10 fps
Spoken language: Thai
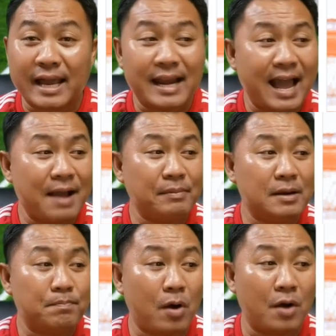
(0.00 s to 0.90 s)

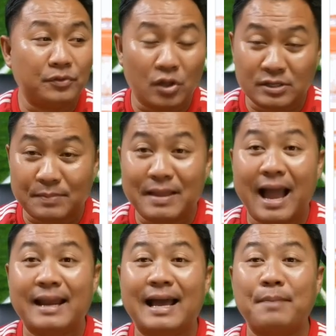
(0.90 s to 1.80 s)
250,000 ปอนด์ต่อสัปดา
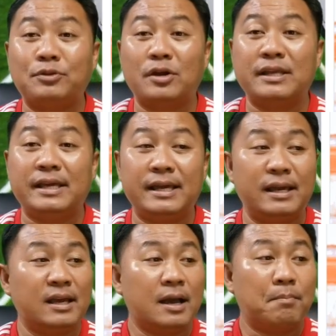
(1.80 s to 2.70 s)
ห์นะครับ ตอนนี้
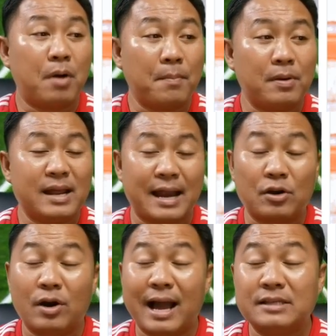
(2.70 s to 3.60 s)
บอร์ดบริหาร
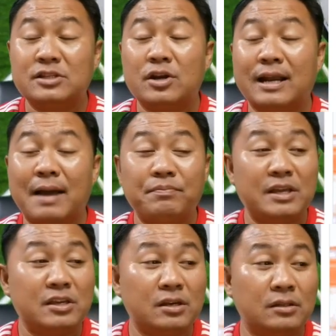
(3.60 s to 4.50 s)
ของอาร์เซนอลนะครับ ได้
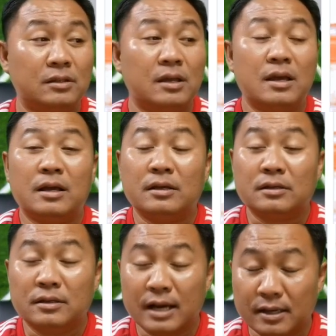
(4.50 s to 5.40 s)
ยื่น
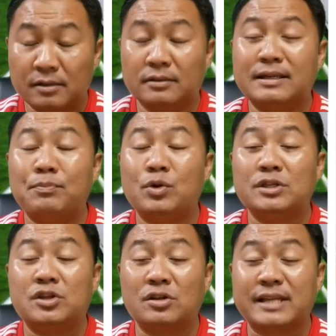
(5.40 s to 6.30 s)
เงินจำนวน
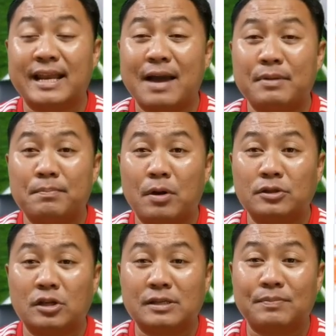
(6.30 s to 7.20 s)
250,000 ปอนด์
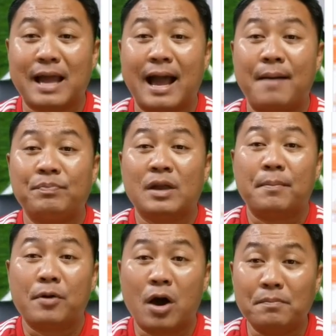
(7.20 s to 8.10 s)
ต่อสัปดาห์
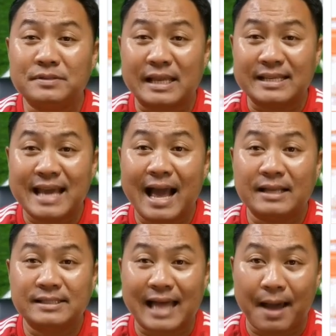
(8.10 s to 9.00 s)
พร้อมสัญญา
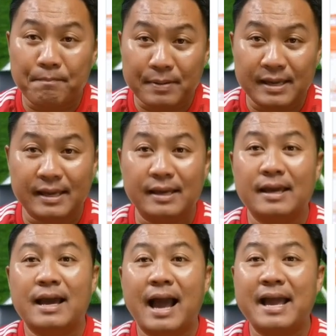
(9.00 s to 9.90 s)
3 ปี
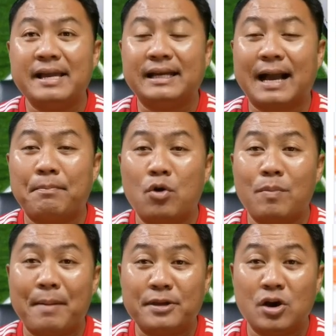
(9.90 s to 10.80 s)
ให้กับโอ
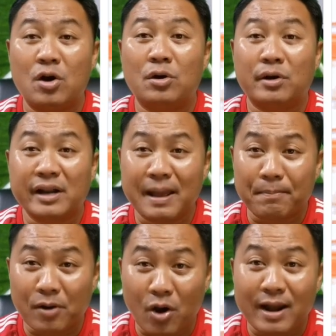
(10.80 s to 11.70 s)
บามายองเรียบ
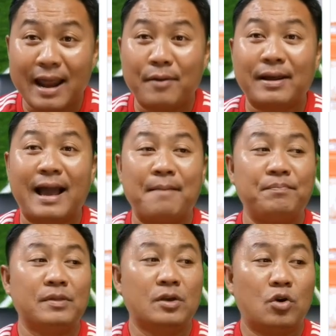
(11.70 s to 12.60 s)
ร้อยแล้วนะครับ
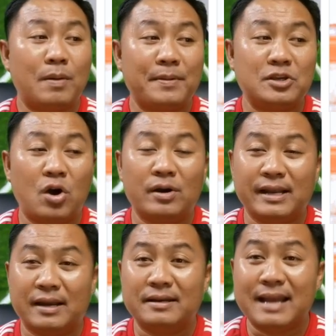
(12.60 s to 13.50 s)
โอบามายอง
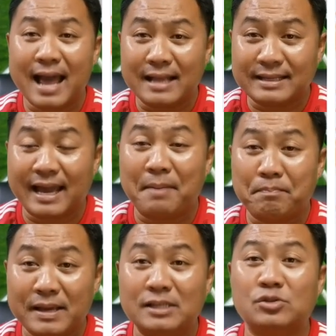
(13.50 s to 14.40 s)
เนี่ยน่าจะแฮป
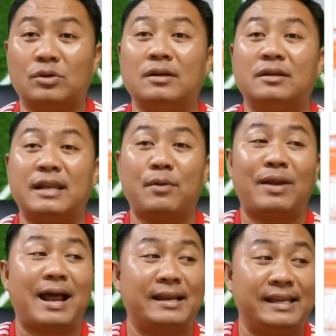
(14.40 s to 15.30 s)
ปี้สุดในเว
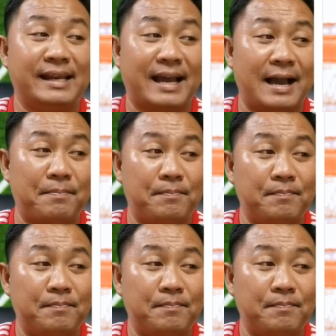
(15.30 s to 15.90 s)
ลานี้นะครับ